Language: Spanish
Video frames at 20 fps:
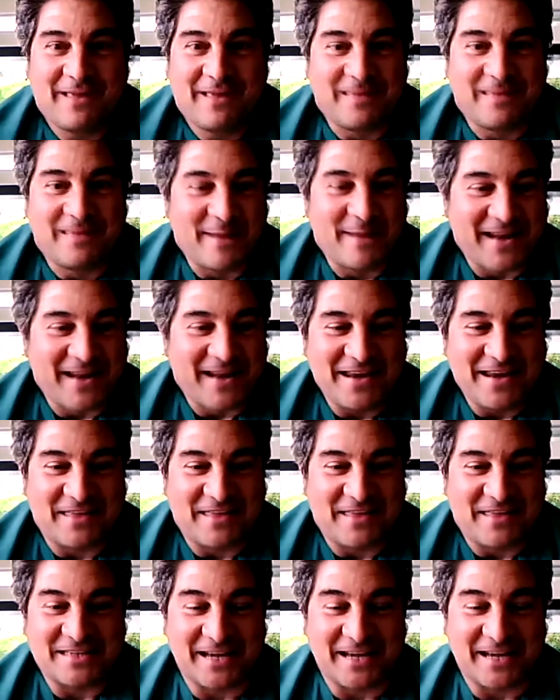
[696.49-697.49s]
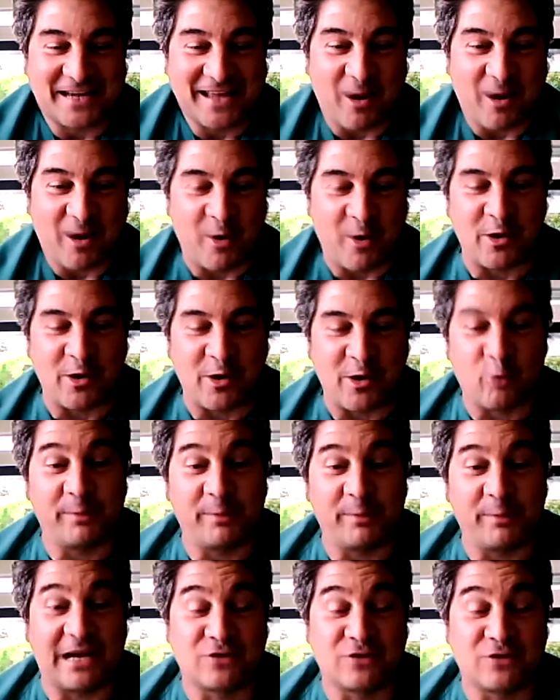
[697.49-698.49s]
eh, de manera innecesaria o que no
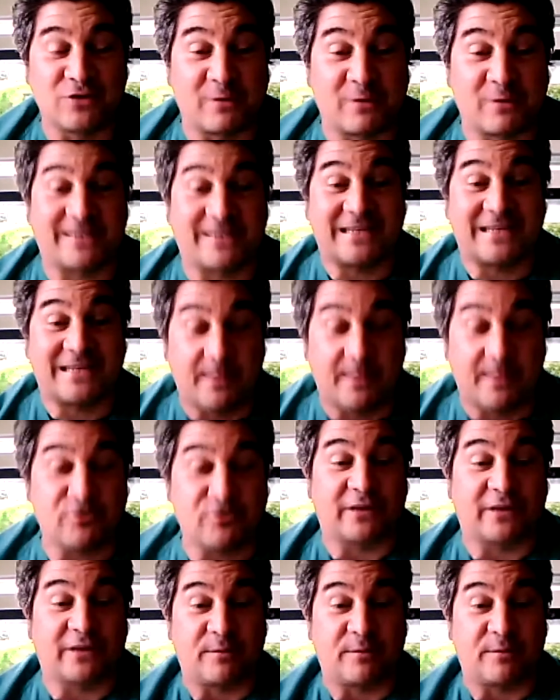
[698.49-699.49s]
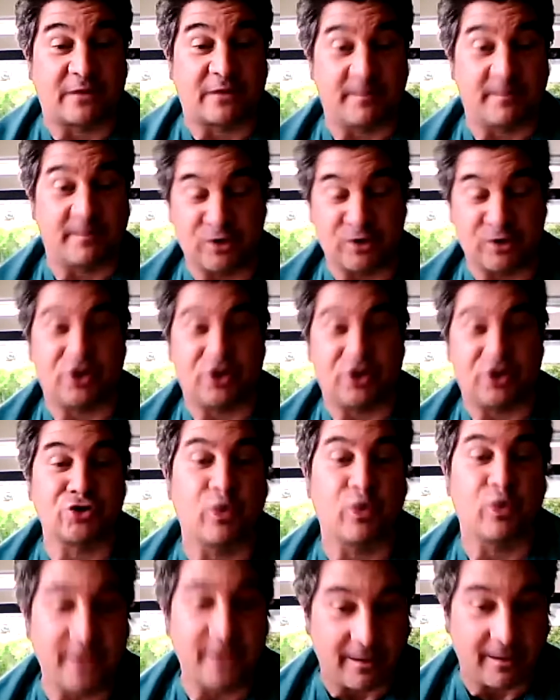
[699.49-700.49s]
cumplen las normas que sabemos que tenemos que hacer, pero se
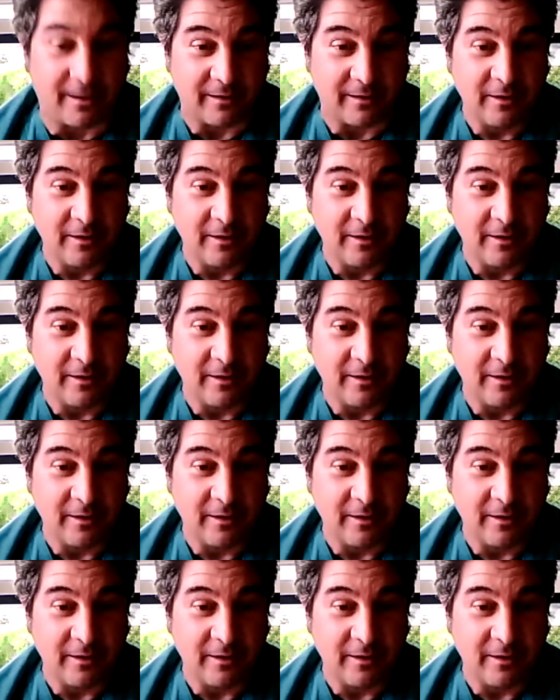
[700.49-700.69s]
olvidan